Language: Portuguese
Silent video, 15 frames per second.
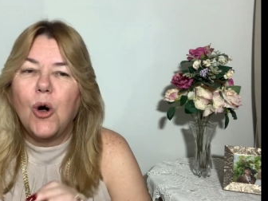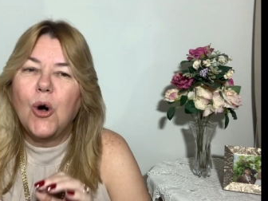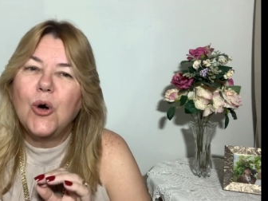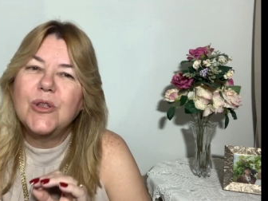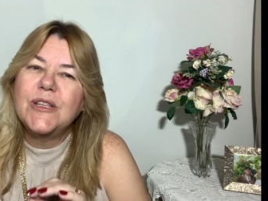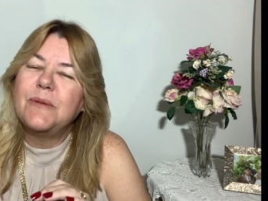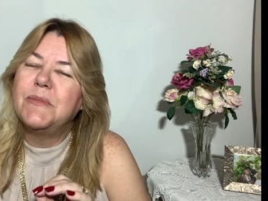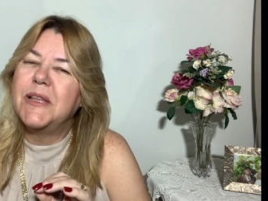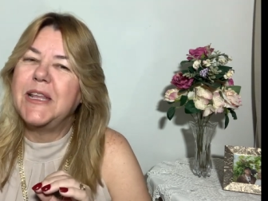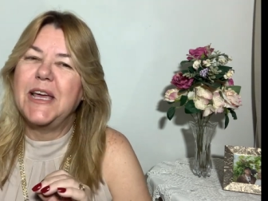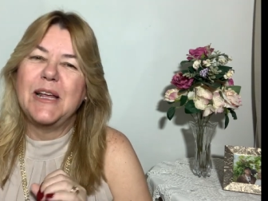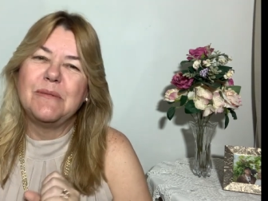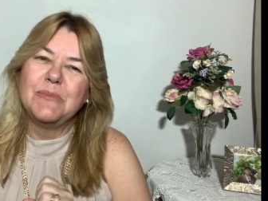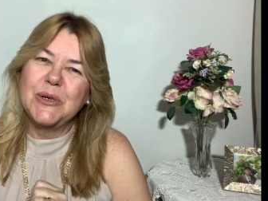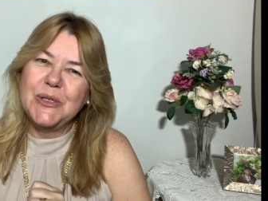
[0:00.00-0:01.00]
Outra
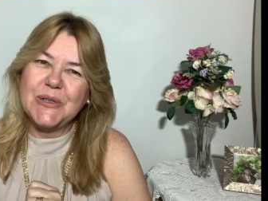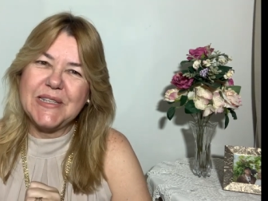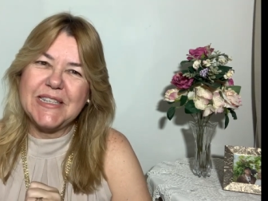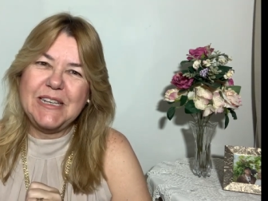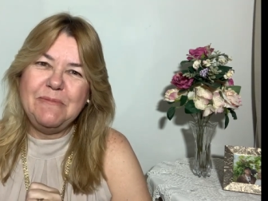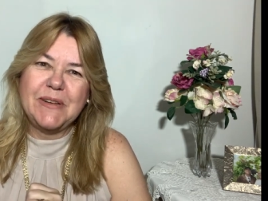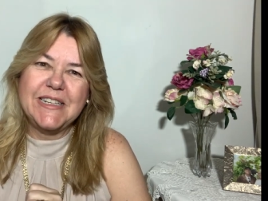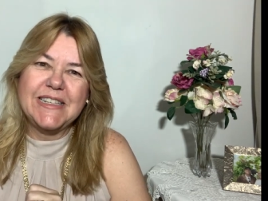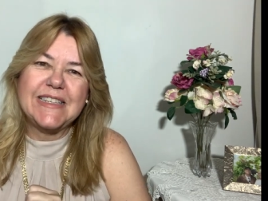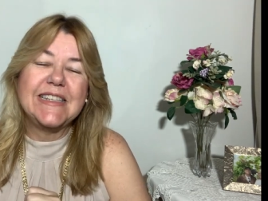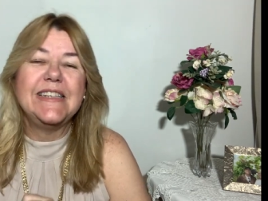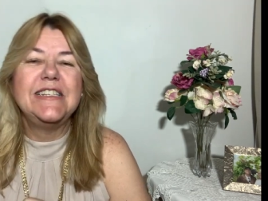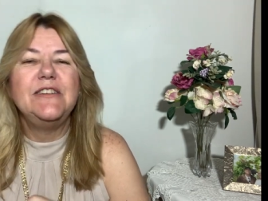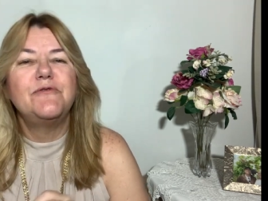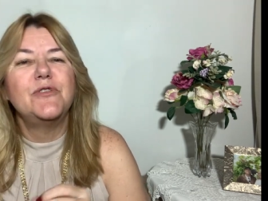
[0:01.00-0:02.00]
maneira muito simples
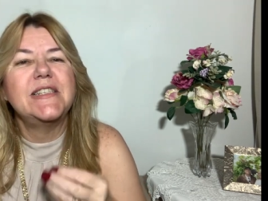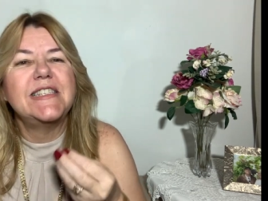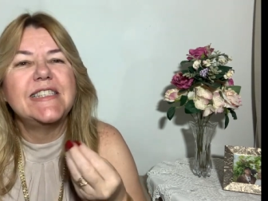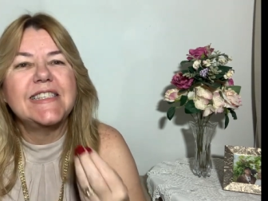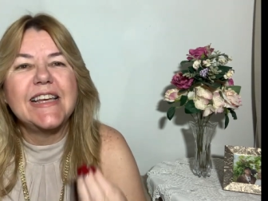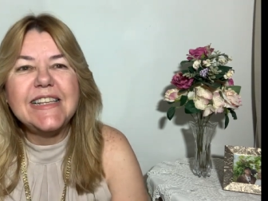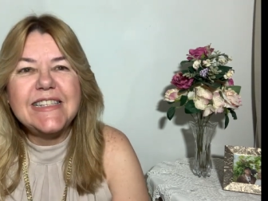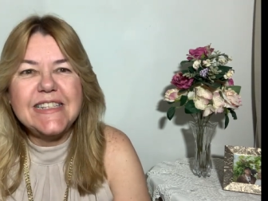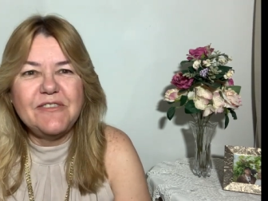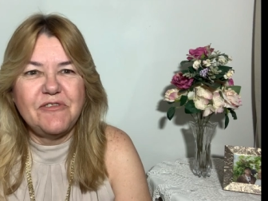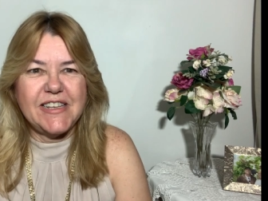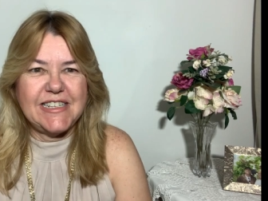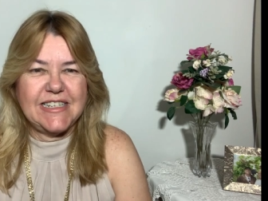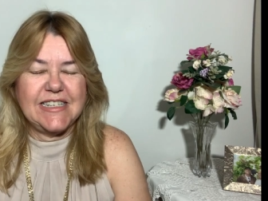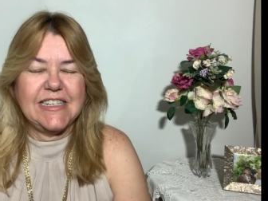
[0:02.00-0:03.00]
de você se
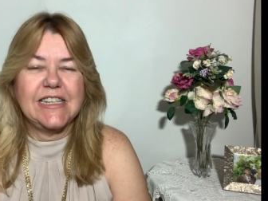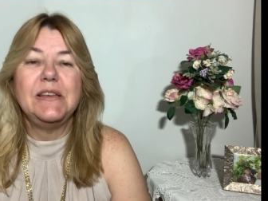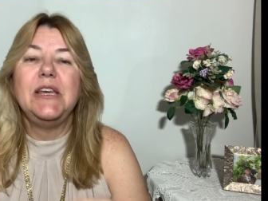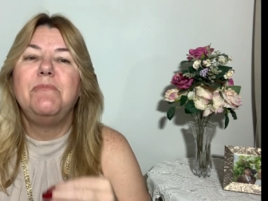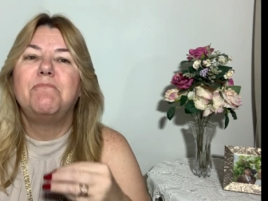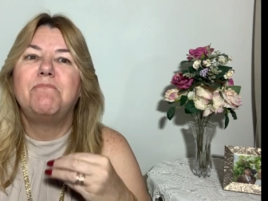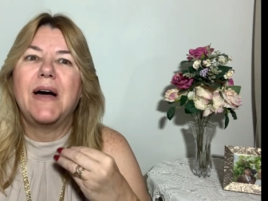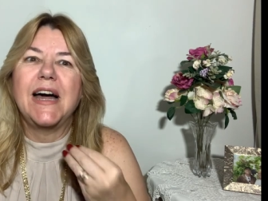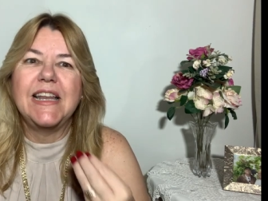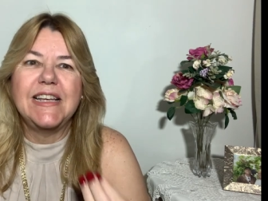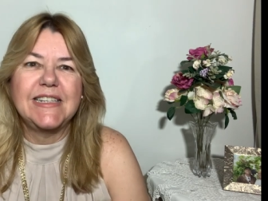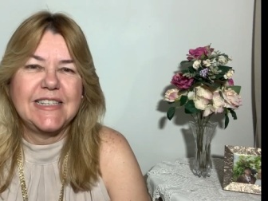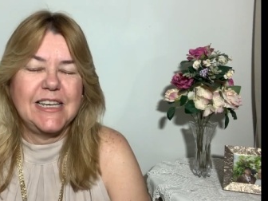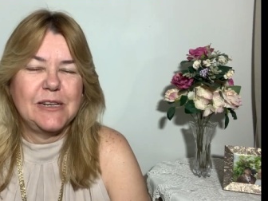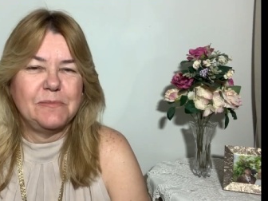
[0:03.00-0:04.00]
vestir e
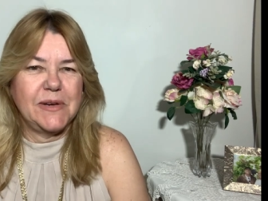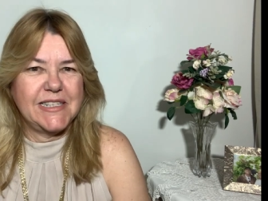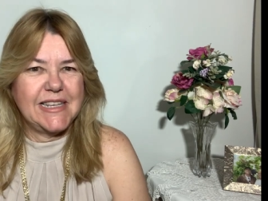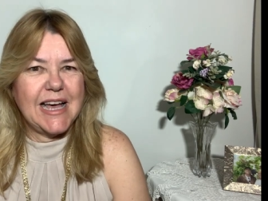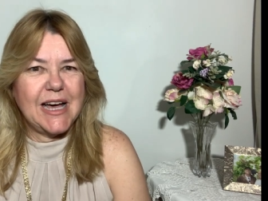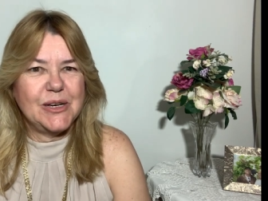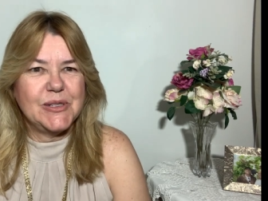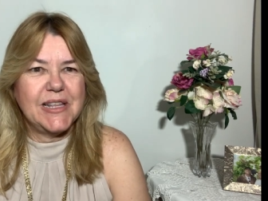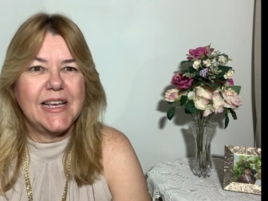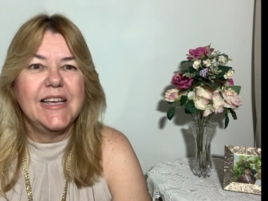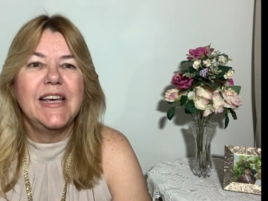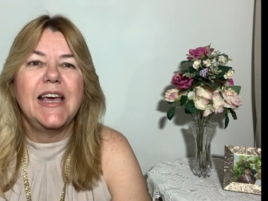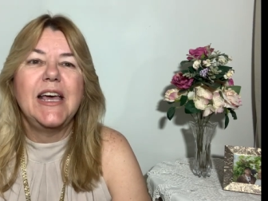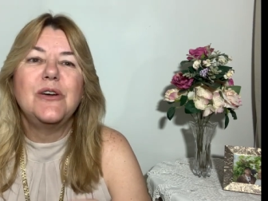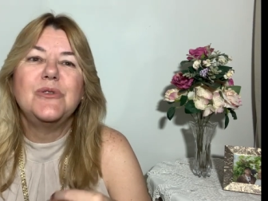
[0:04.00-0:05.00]
parecer mais alta
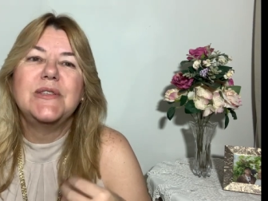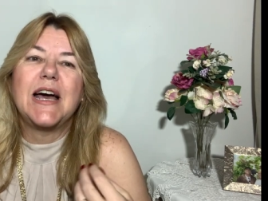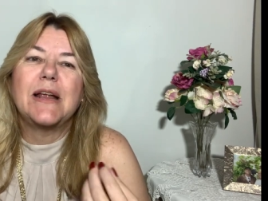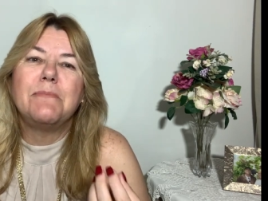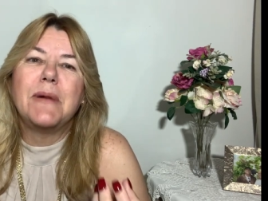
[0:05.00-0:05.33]
é usar